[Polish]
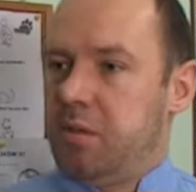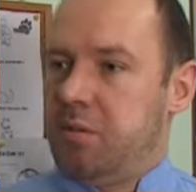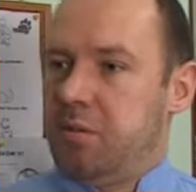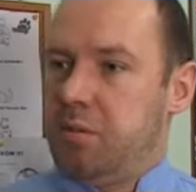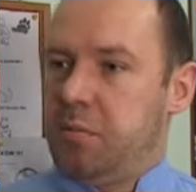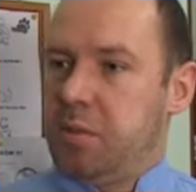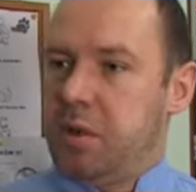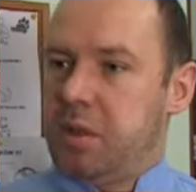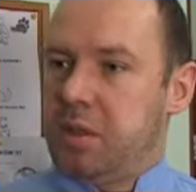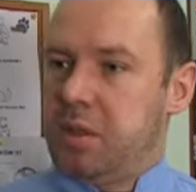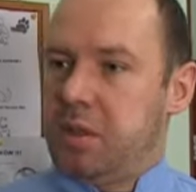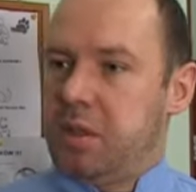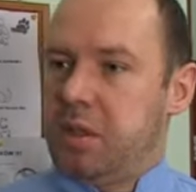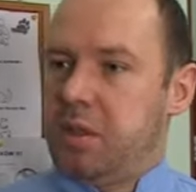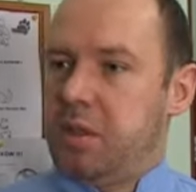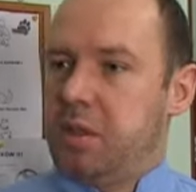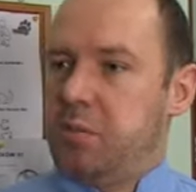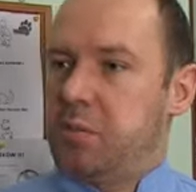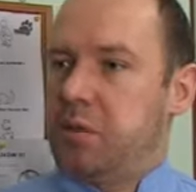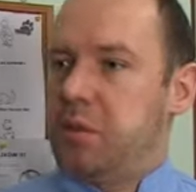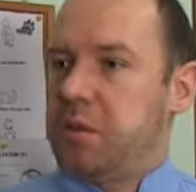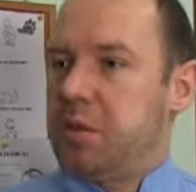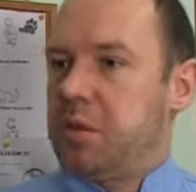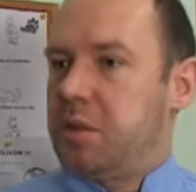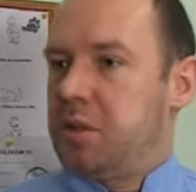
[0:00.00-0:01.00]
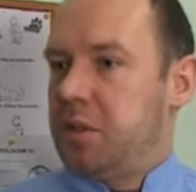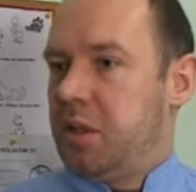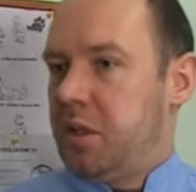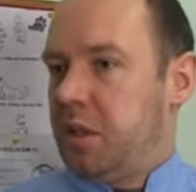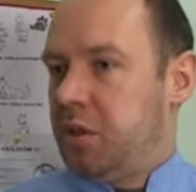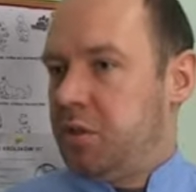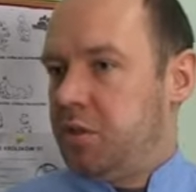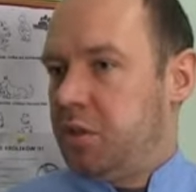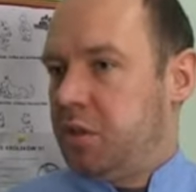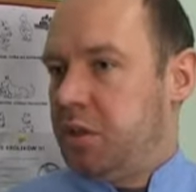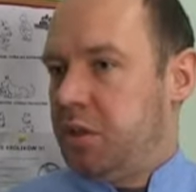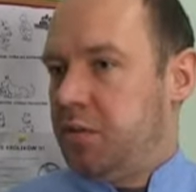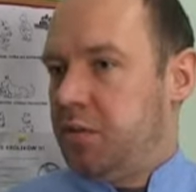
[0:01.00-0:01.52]
wymarznięte psy,
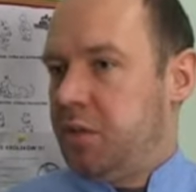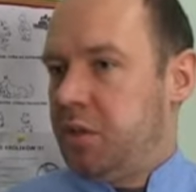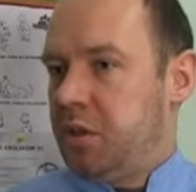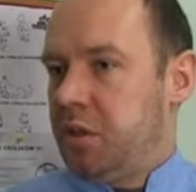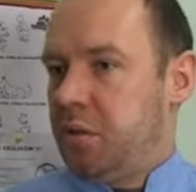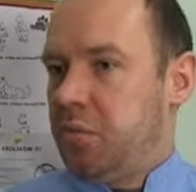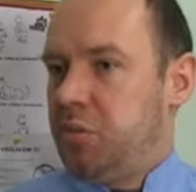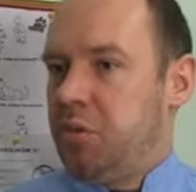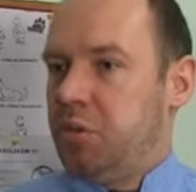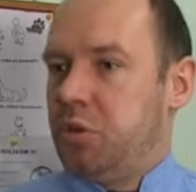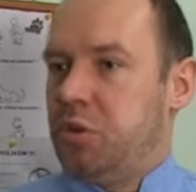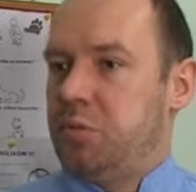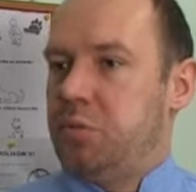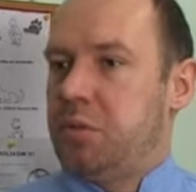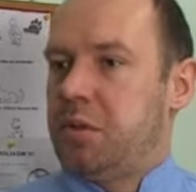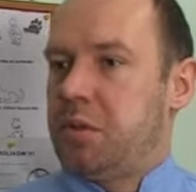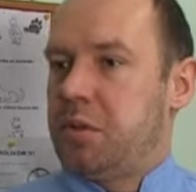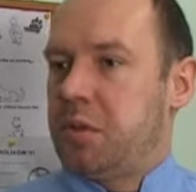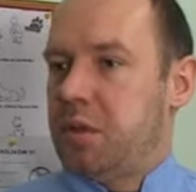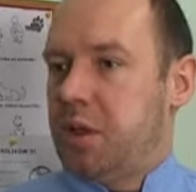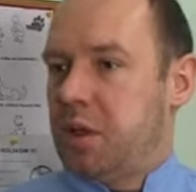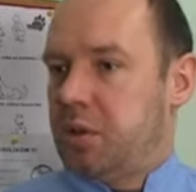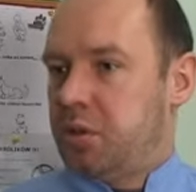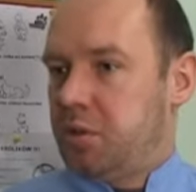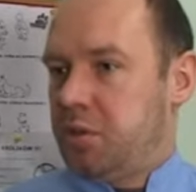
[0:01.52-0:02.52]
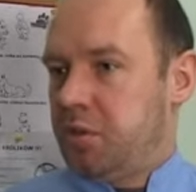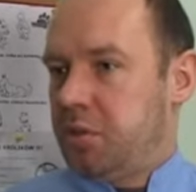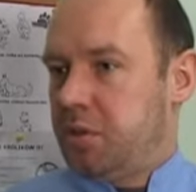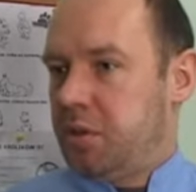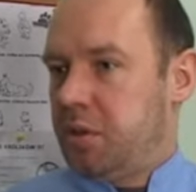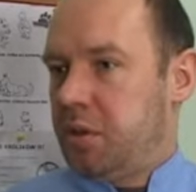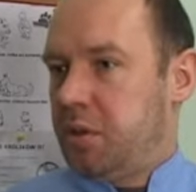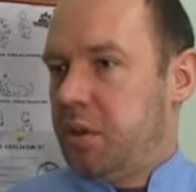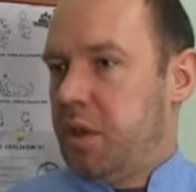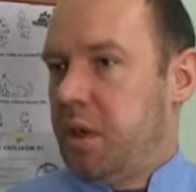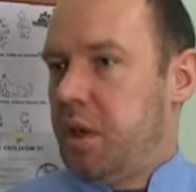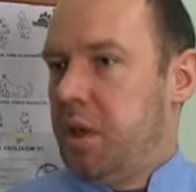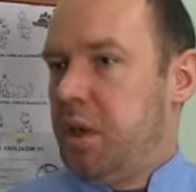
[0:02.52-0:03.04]
starać się zawiadomić choćby straż
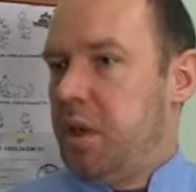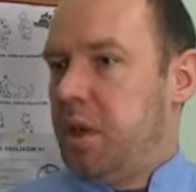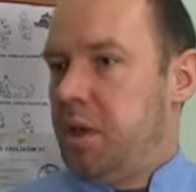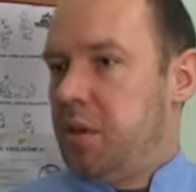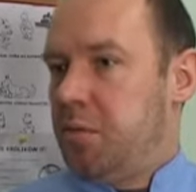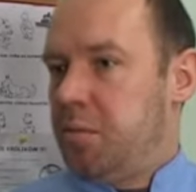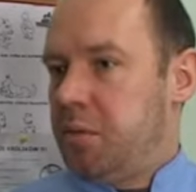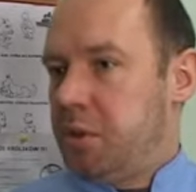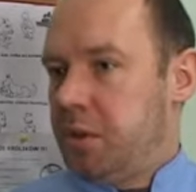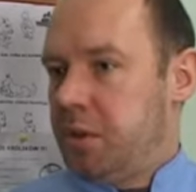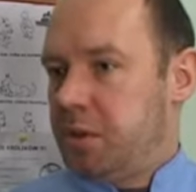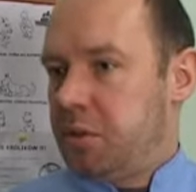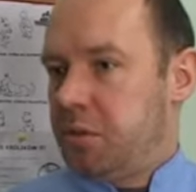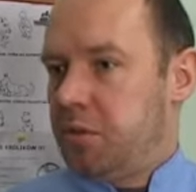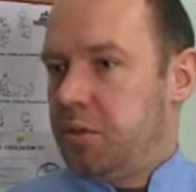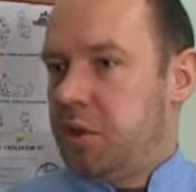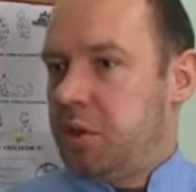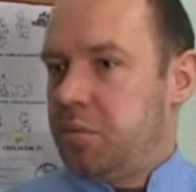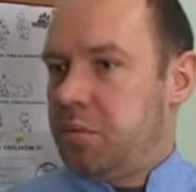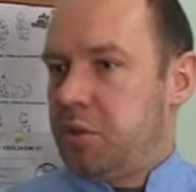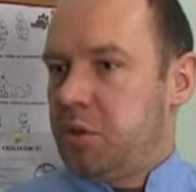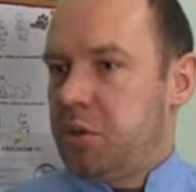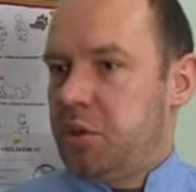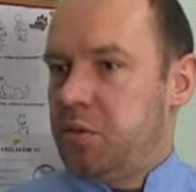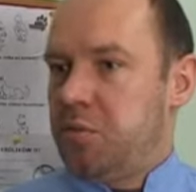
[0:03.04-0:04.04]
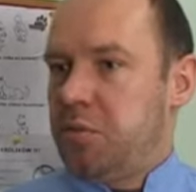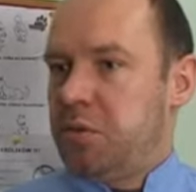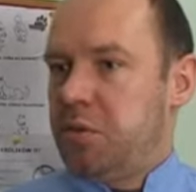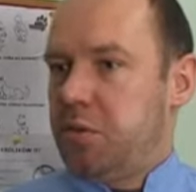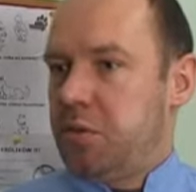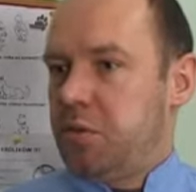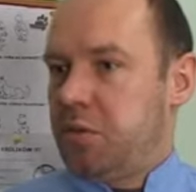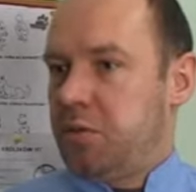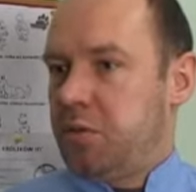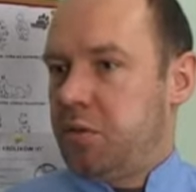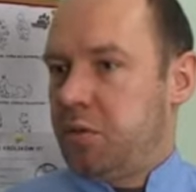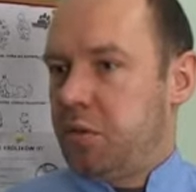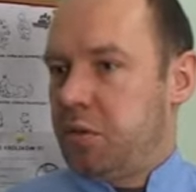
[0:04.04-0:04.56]
y, miejską. Lepiej, żeby ten
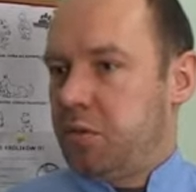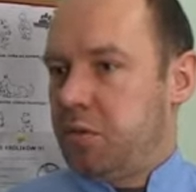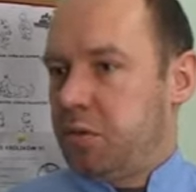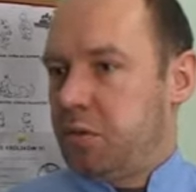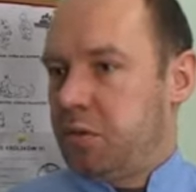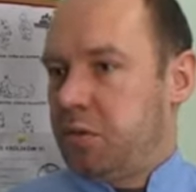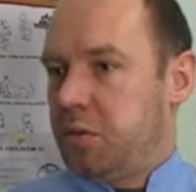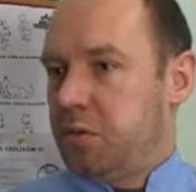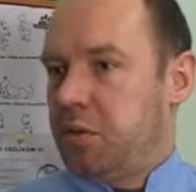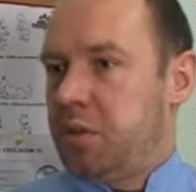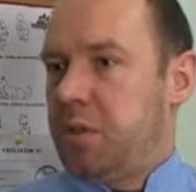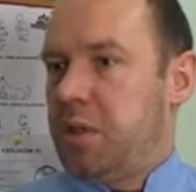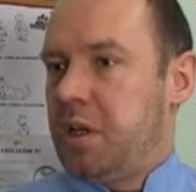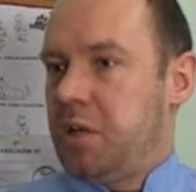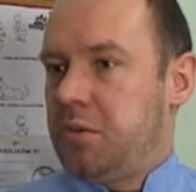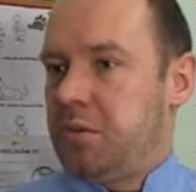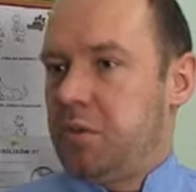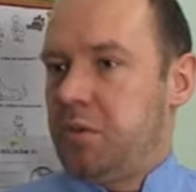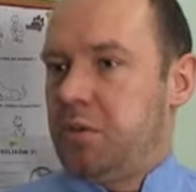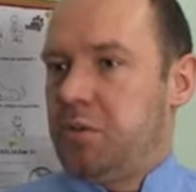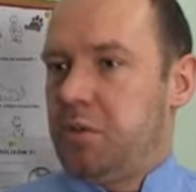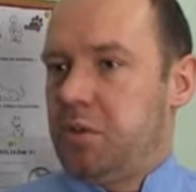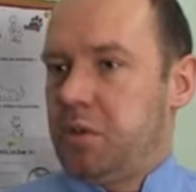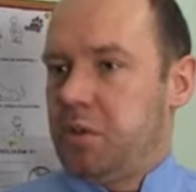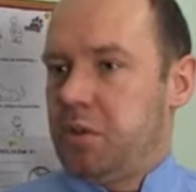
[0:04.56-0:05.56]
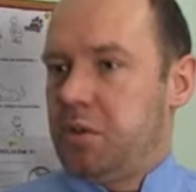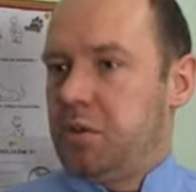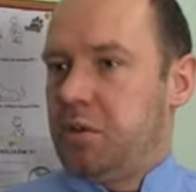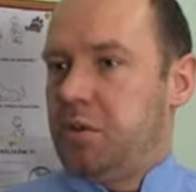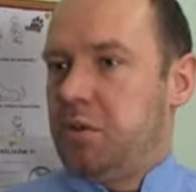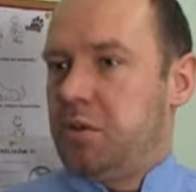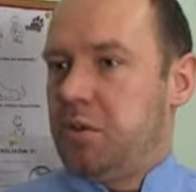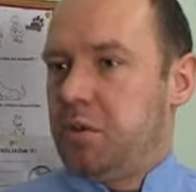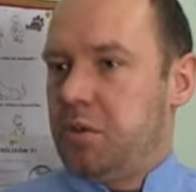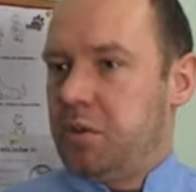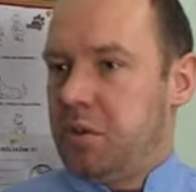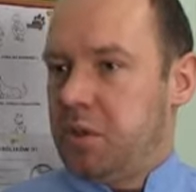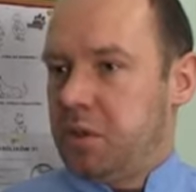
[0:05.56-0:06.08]
czworonóg trafił do
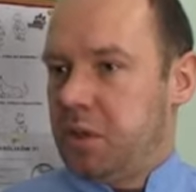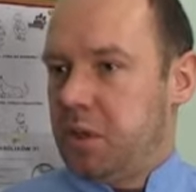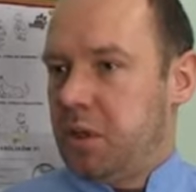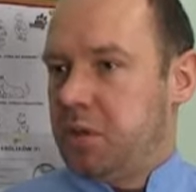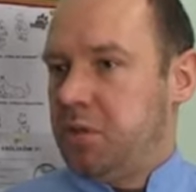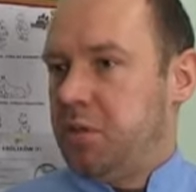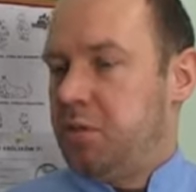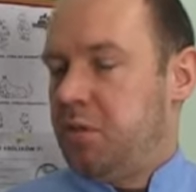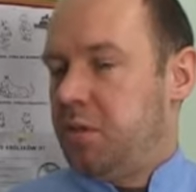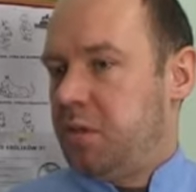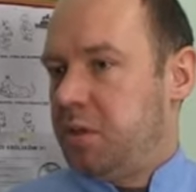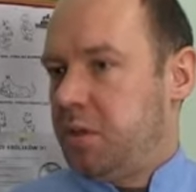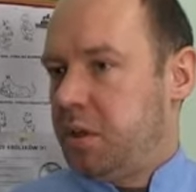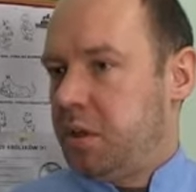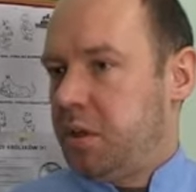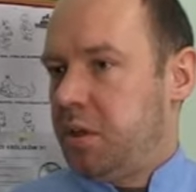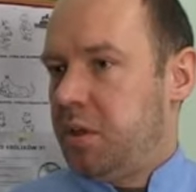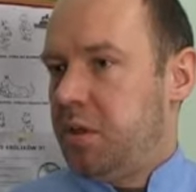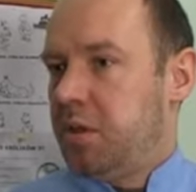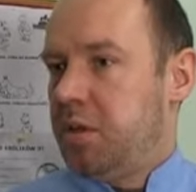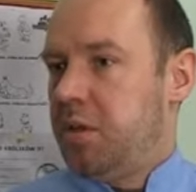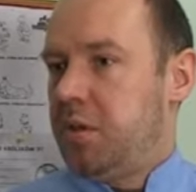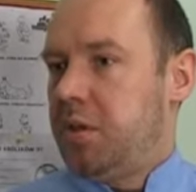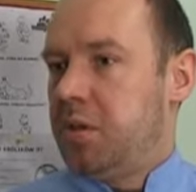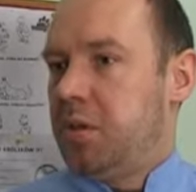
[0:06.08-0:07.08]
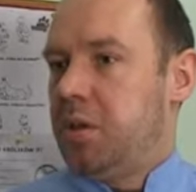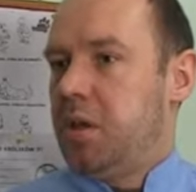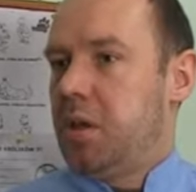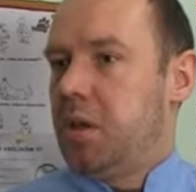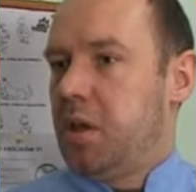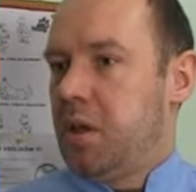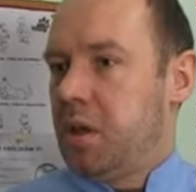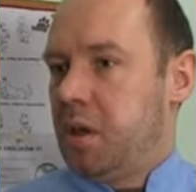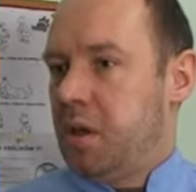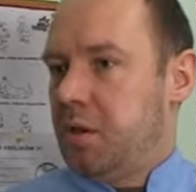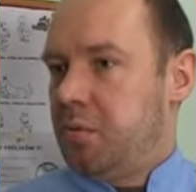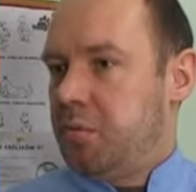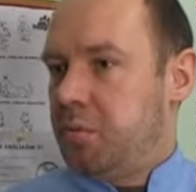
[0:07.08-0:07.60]
schroniska, gdzie dostanie y,
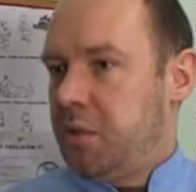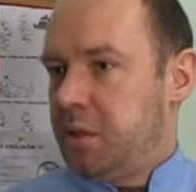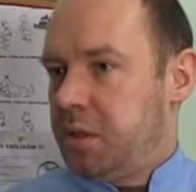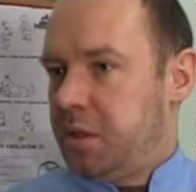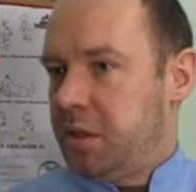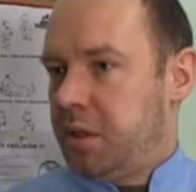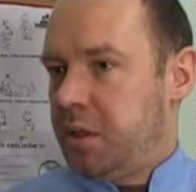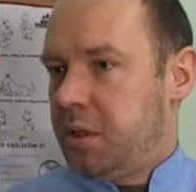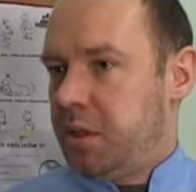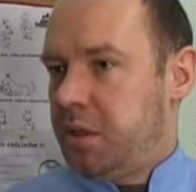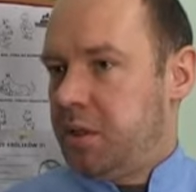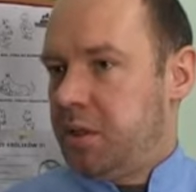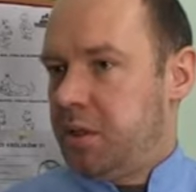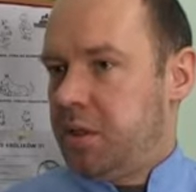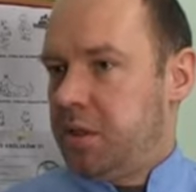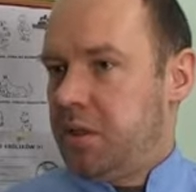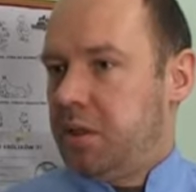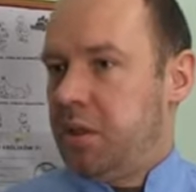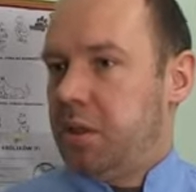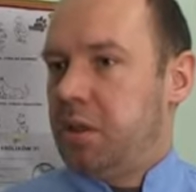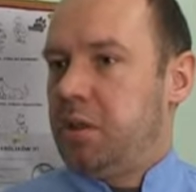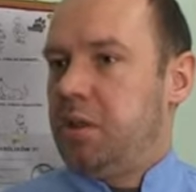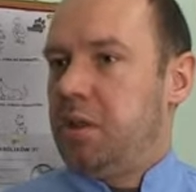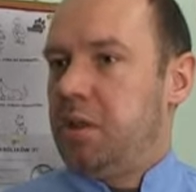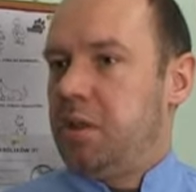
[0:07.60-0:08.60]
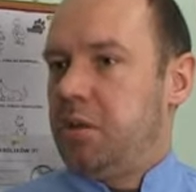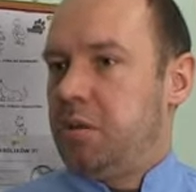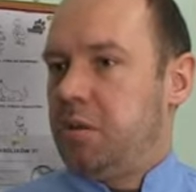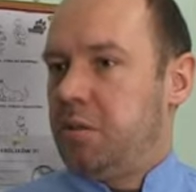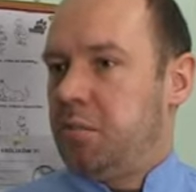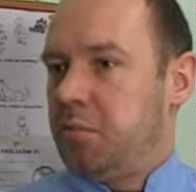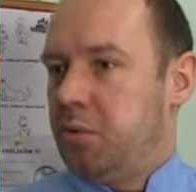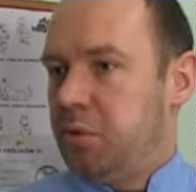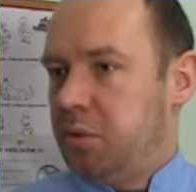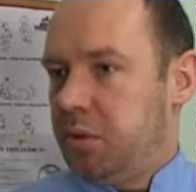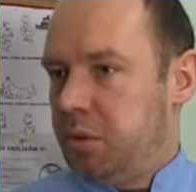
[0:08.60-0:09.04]
miskę jedzenia i,